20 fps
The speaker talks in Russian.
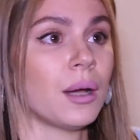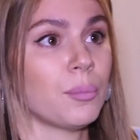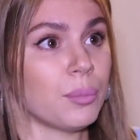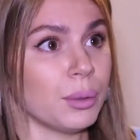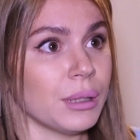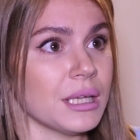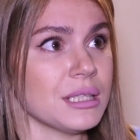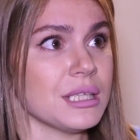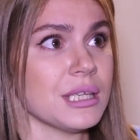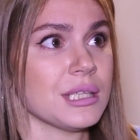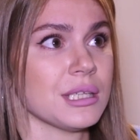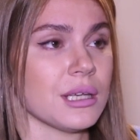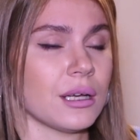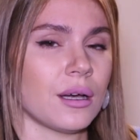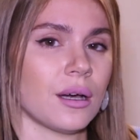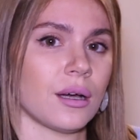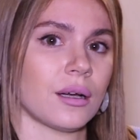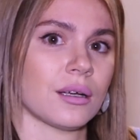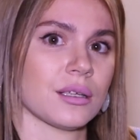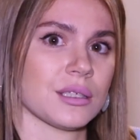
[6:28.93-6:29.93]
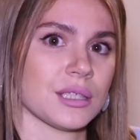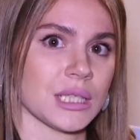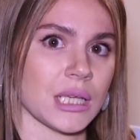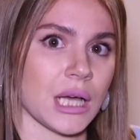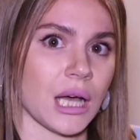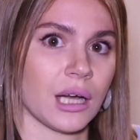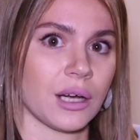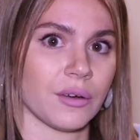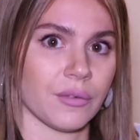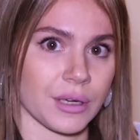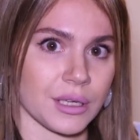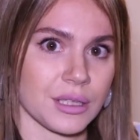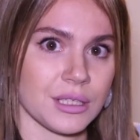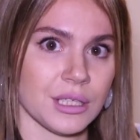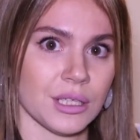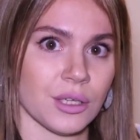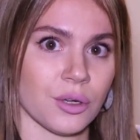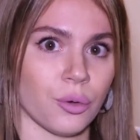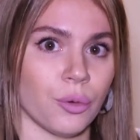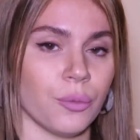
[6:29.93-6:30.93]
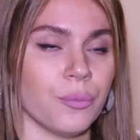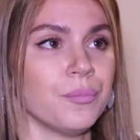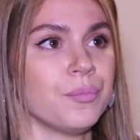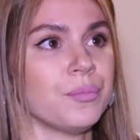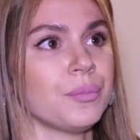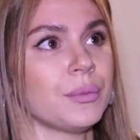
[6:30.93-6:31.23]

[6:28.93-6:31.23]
платите как за квартиру